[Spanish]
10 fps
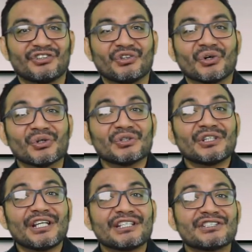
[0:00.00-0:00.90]

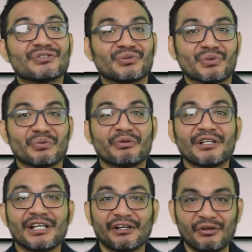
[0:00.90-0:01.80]
¿Dónde
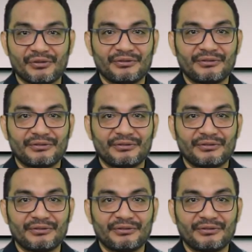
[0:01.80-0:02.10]
estuvo el error?